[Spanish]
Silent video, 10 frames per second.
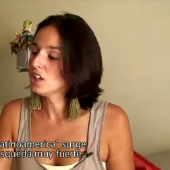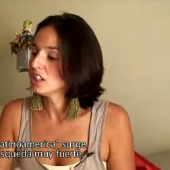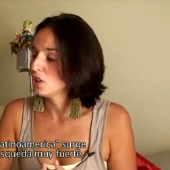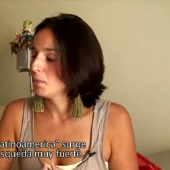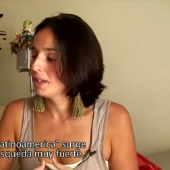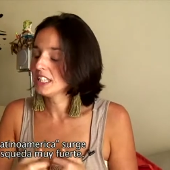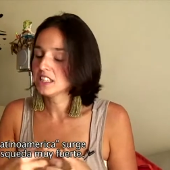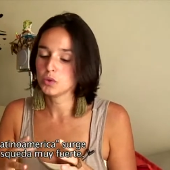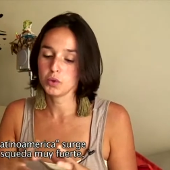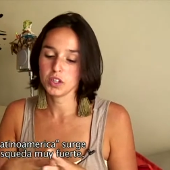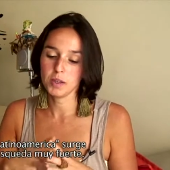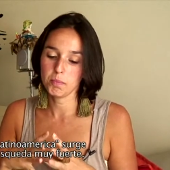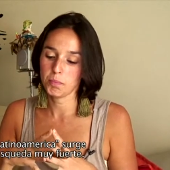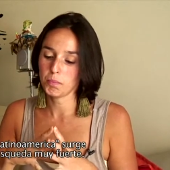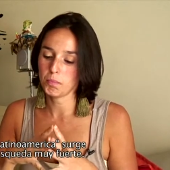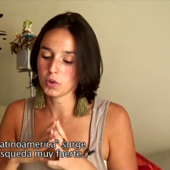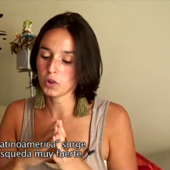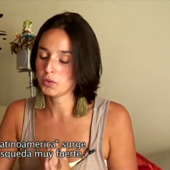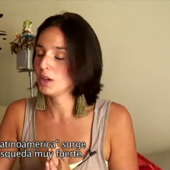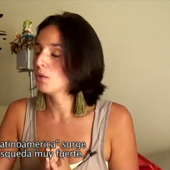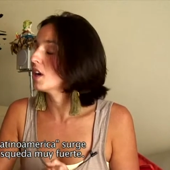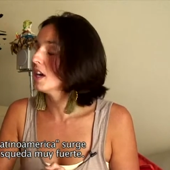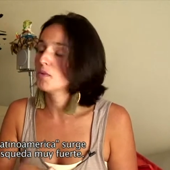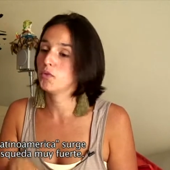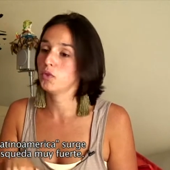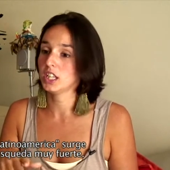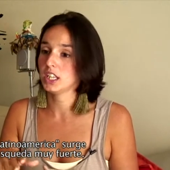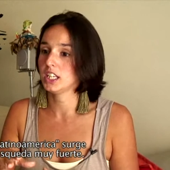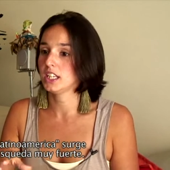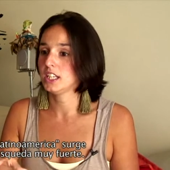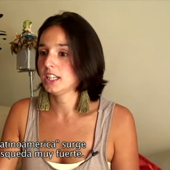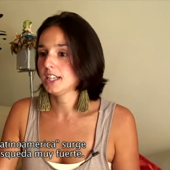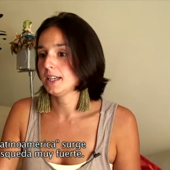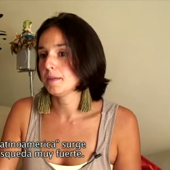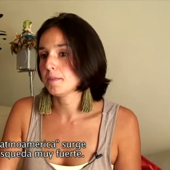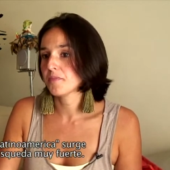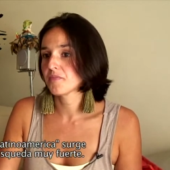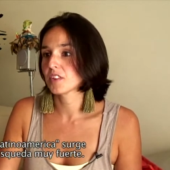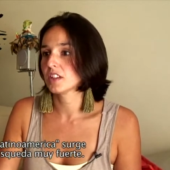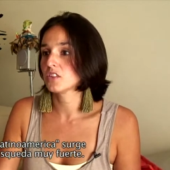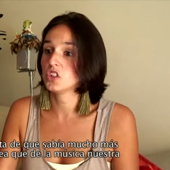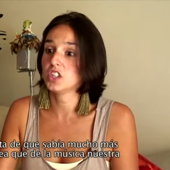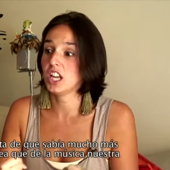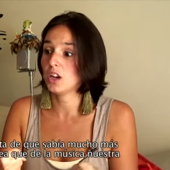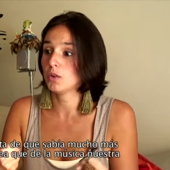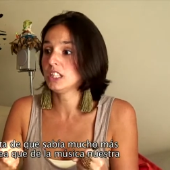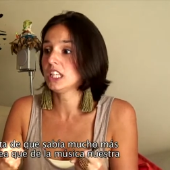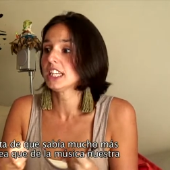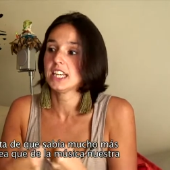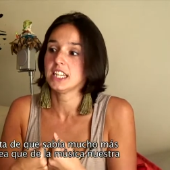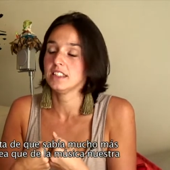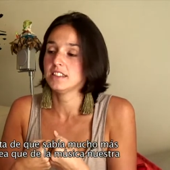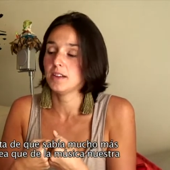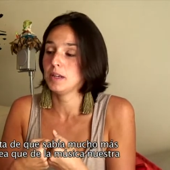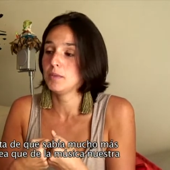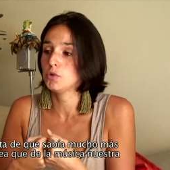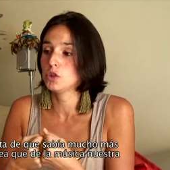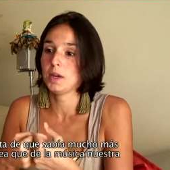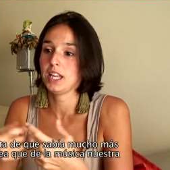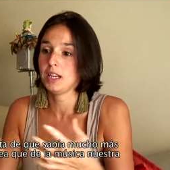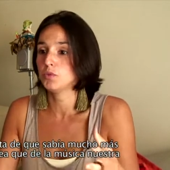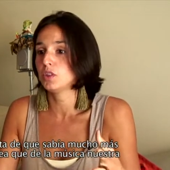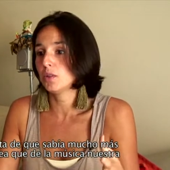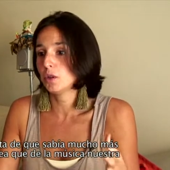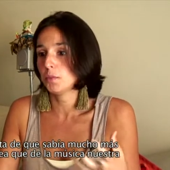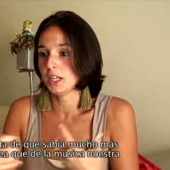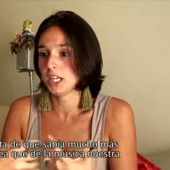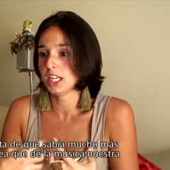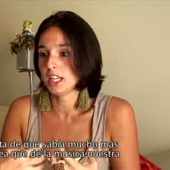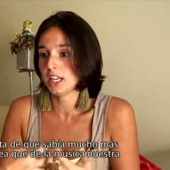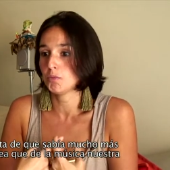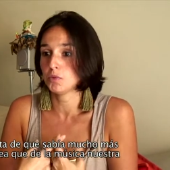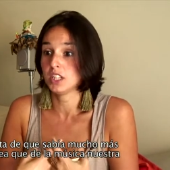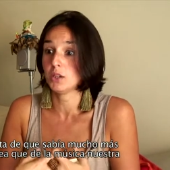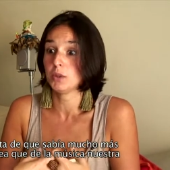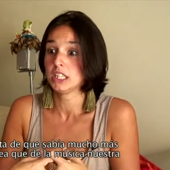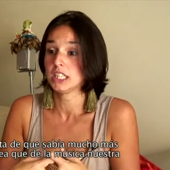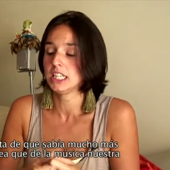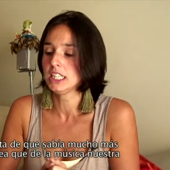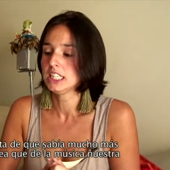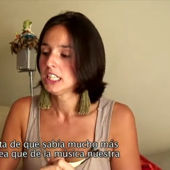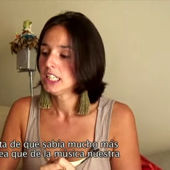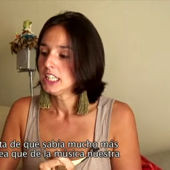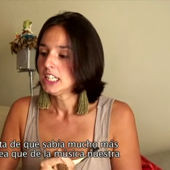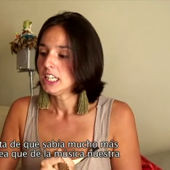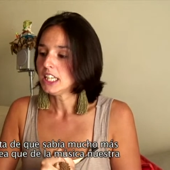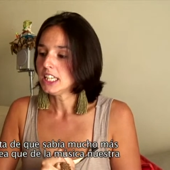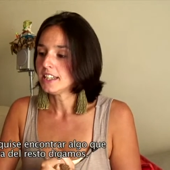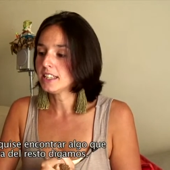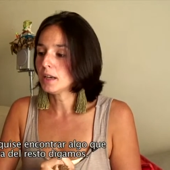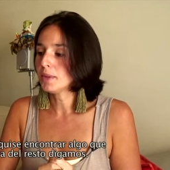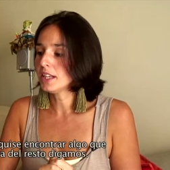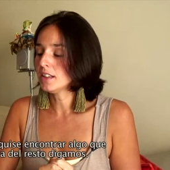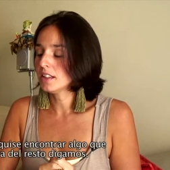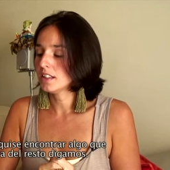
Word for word: Latinoamérica surge con una búsqueda muy fuerte. Em, yo llegué a la cuenta de que sabía mucho más de la música europea que de la música nuestra. Y también